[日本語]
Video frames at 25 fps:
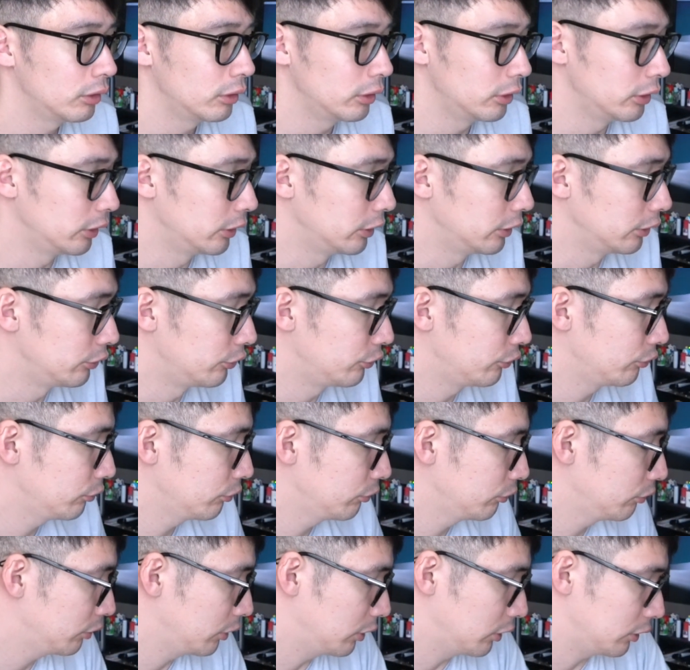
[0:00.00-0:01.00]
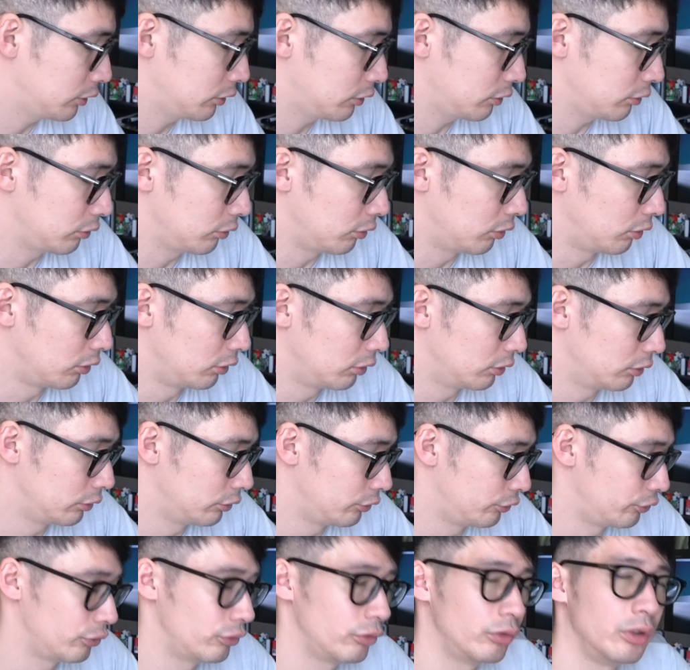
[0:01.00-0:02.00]
えー、10月の
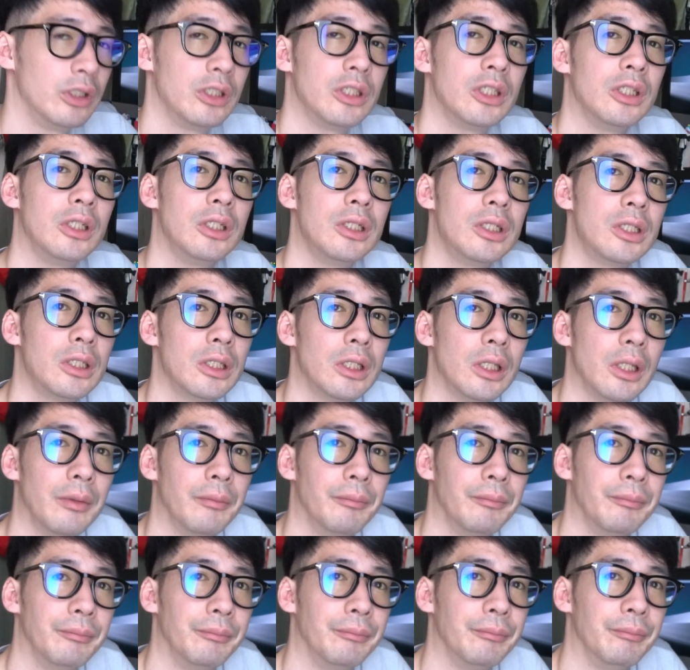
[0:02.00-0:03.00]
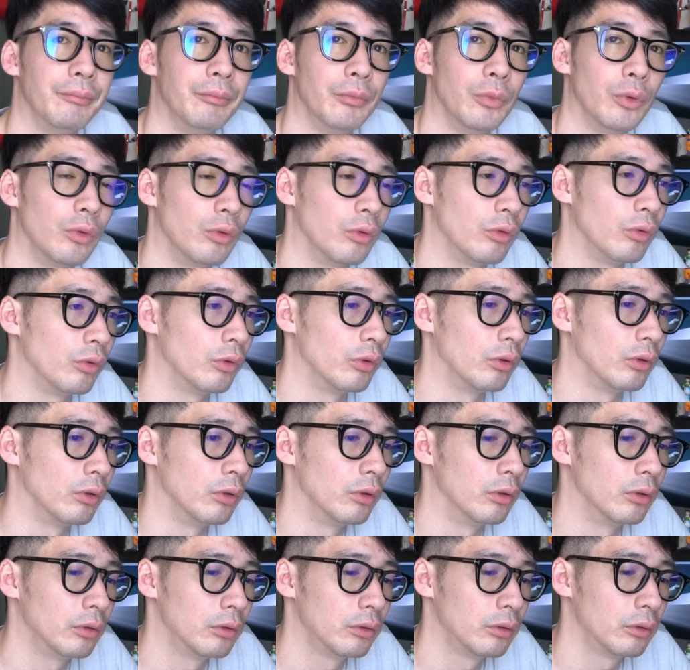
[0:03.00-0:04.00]
11日、もう、
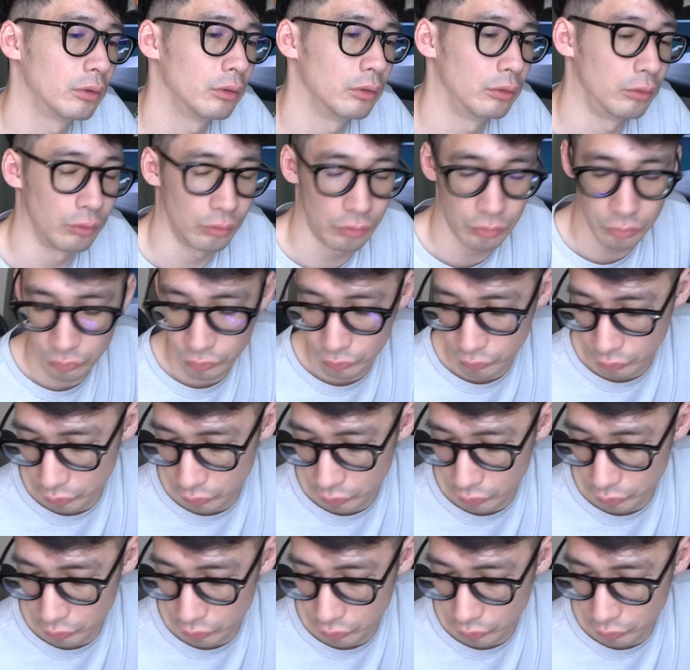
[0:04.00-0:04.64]
残す